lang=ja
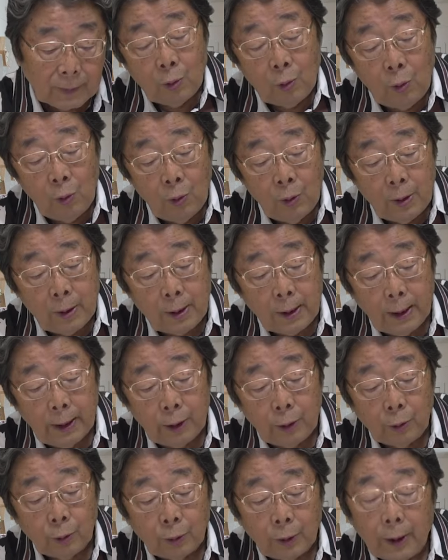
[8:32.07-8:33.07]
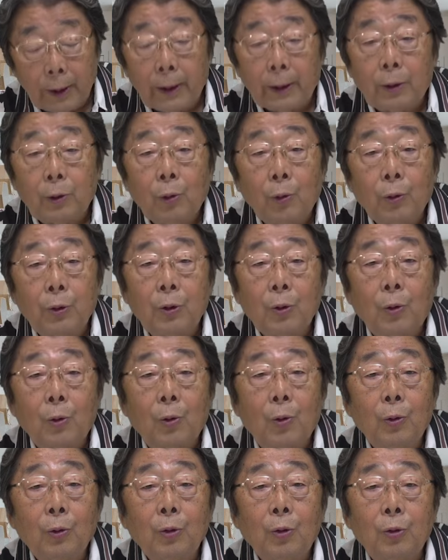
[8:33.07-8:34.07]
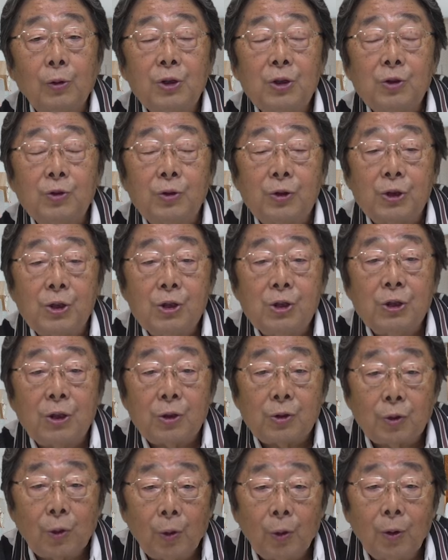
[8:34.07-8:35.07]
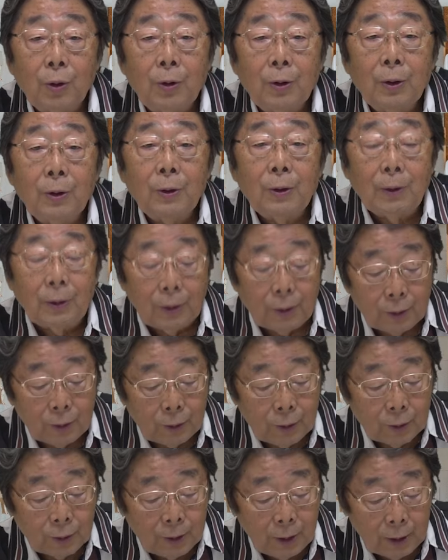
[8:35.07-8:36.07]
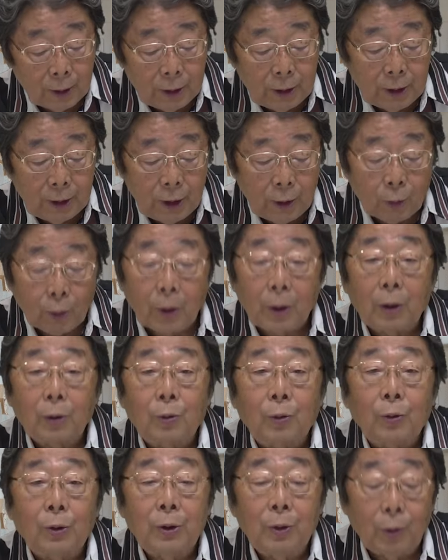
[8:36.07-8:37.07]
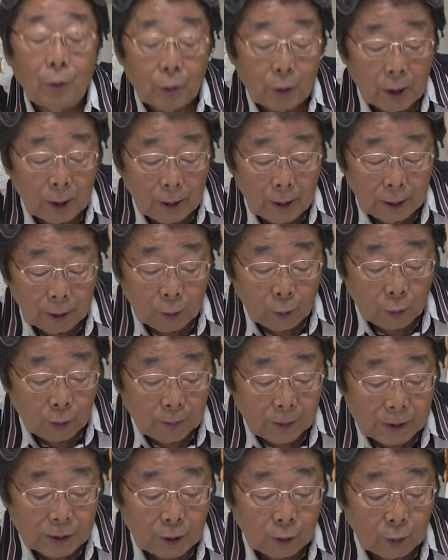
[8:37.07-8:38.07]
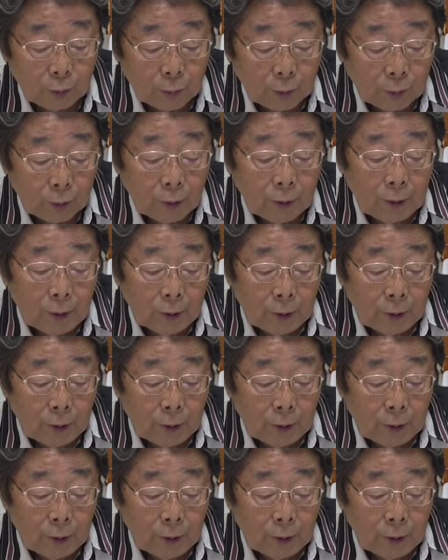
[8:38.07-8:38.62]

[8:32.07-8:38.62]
今回のね、投票、今度27日でしょ誰に入れようかなといろいろ考えておりますけども、